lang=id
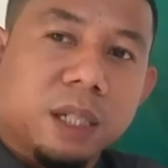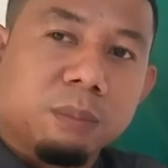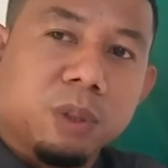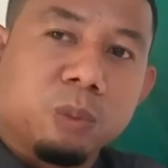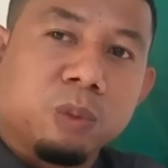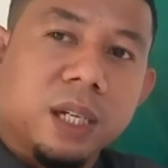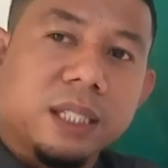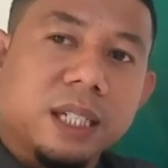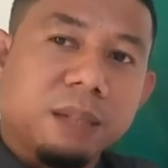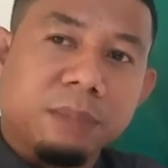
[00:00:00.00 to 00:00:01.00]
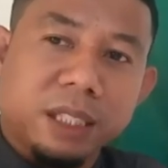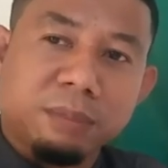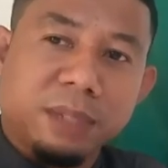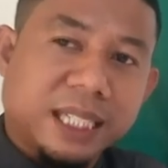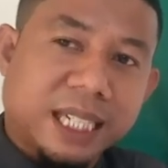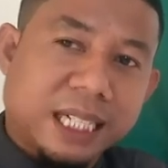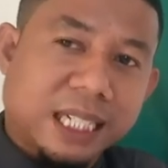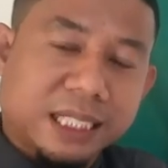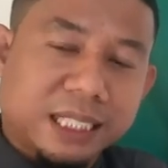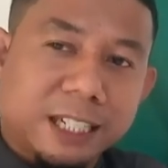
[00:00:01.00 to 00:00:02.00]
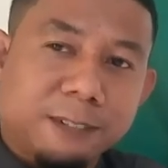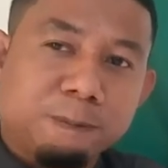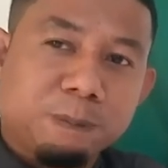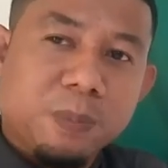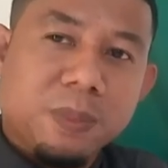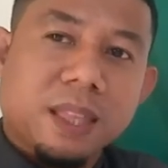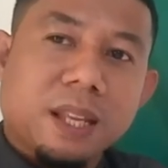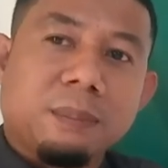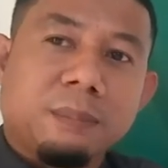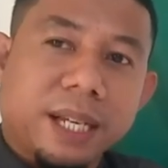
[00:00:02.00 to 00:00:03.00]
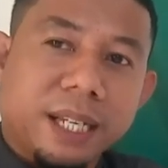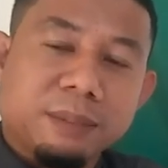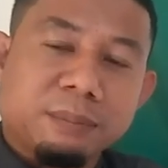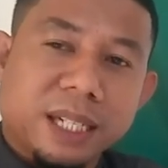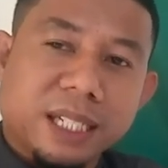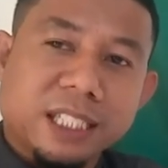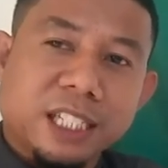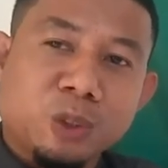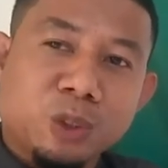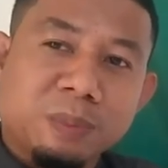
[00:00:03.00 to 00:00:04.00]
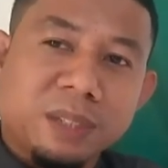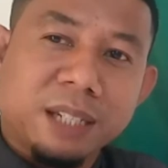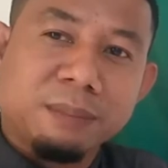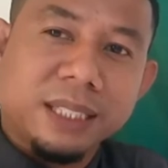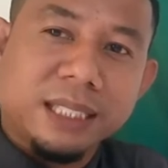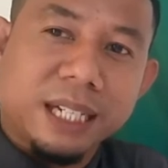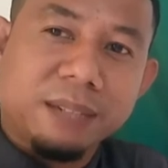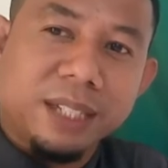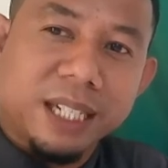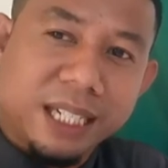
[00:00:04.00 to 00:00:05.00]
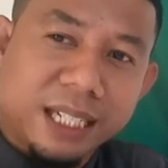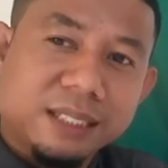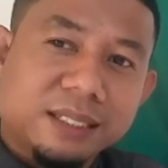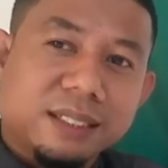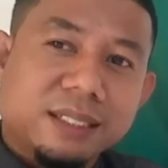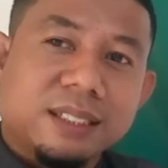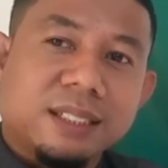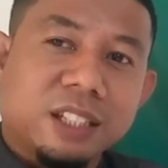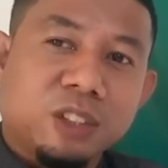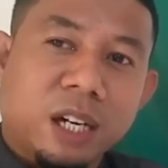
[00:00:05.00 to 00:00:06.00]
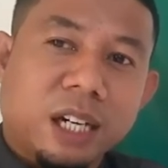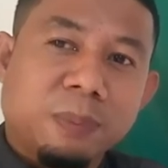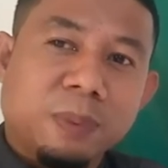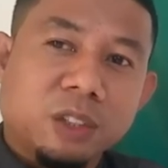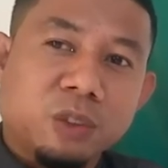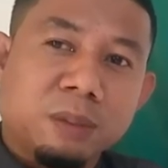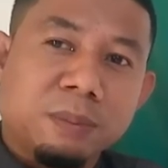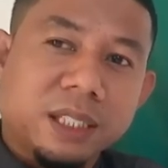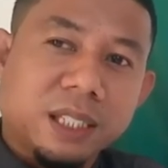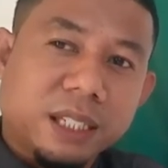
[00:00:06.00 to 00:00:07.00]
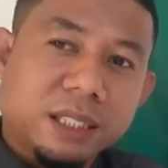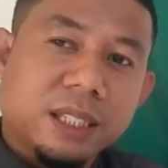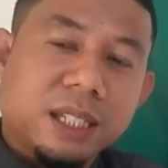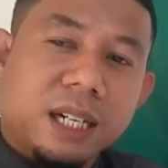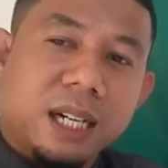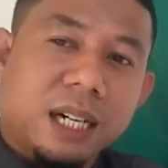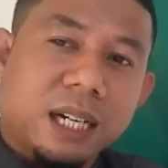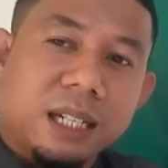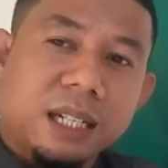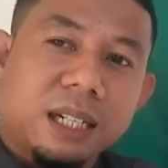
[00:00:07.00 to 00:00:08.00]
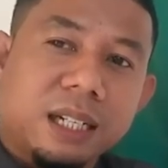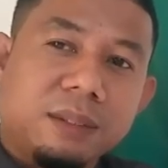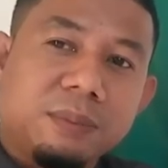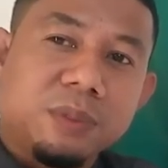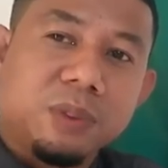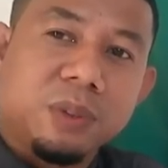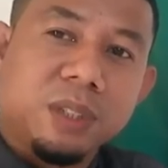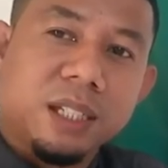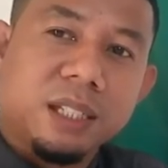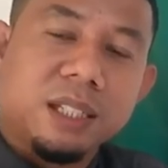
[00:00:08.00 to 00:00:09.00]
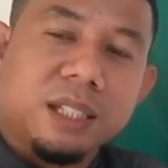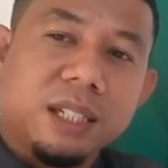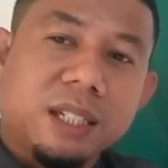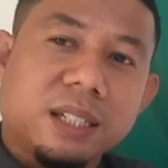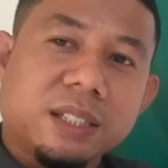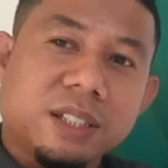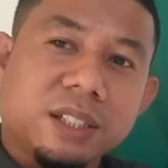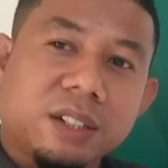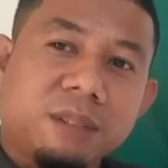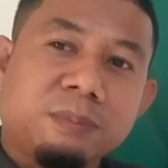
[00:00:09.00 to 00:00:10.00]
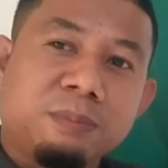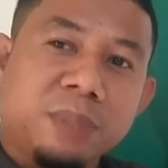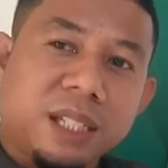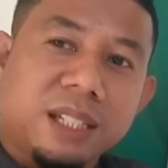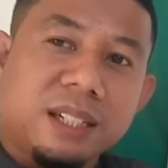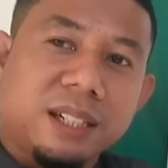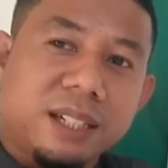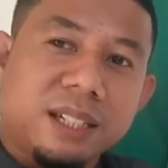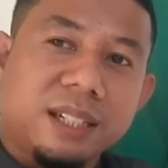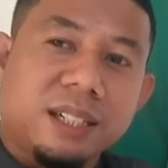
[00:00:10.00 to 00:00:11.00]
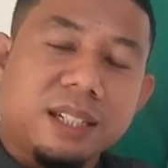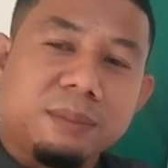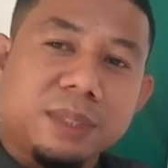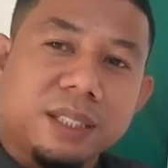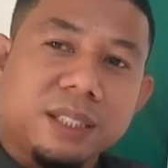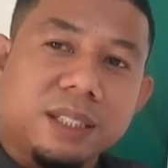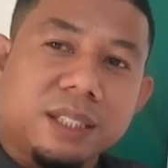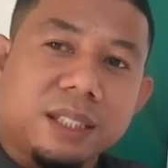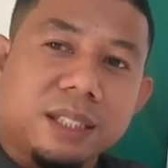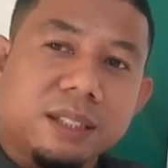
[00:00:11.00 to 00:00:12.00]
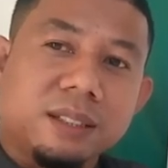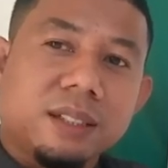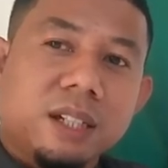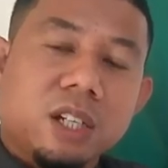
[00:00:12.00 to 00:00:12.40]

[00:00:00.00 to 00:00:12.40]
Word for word: yang berhubungan dengan matematika kelas 6. Baik, mari kita tutup dengan baca hamdalah dan doa kafaratul majlis. Alhamdulillahirabbil alamin.